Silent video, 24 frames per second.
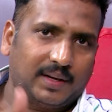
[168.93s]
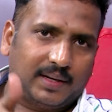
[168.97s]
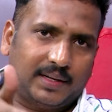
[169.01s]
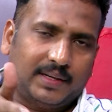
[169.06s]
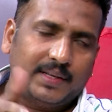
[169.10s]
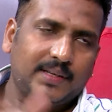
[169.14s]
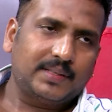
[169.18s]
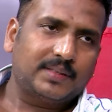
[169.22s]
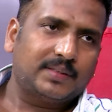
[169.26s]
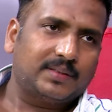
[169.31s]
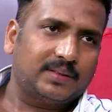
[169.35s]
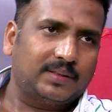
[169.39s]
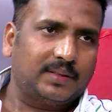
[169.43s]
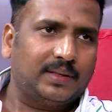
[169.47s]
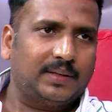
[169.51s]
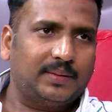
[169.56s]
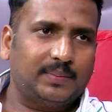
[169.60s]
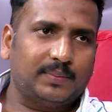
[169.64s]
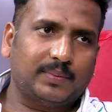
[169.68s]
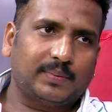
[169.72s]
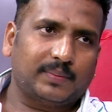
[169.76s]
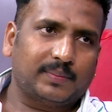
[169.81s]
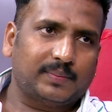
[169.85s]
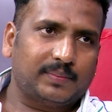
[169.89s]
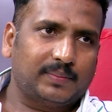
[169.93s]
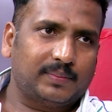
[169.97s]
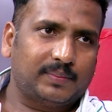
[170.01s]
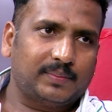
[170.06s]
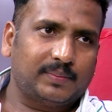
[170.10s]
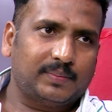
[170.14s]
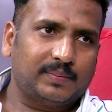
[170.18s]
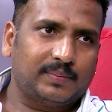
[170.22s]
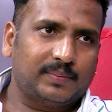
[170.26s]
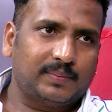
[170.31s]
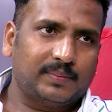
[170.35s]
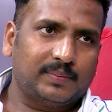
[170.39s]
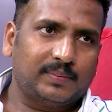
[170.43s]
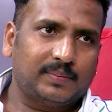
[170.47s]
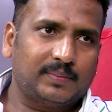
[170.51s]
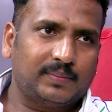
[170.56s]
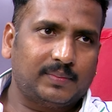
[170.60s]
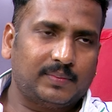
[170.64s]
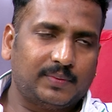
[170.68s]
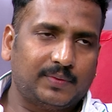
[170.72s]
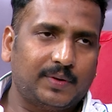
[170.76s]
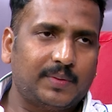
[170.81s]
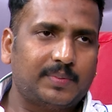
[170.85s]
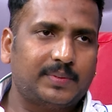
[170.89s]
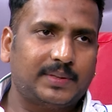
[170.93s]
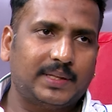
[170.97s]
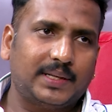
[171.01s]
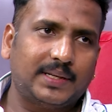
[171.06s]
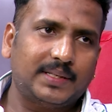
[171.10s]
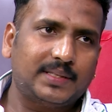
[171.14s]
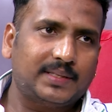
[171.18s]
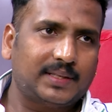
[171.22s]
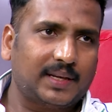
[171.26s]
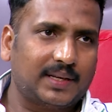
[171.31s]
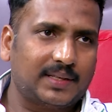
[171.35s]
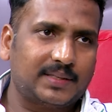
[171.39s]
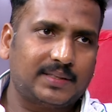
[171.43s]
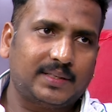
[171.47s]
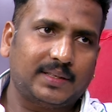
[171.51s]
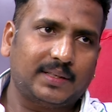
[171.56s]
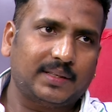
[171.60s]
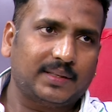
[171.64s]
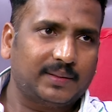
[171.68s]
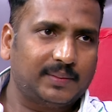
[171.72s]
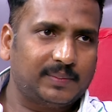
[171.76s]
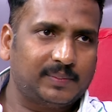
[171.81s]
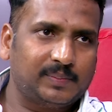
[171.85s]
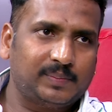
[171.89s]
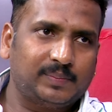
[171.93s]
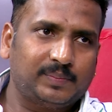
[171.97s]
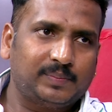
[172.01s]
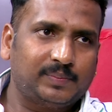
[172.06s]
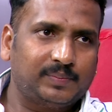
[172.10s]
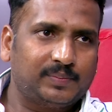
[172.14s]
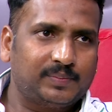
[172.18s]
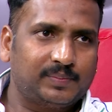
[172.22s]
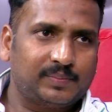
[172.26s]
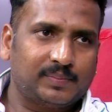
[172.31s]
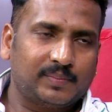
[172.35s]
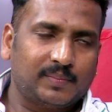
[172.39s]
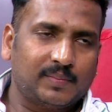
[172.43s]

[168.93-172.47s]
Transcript: ఐడియాస్ hmm. తోటి వెబ్ సిరీస్ చేస్తాను ఓకే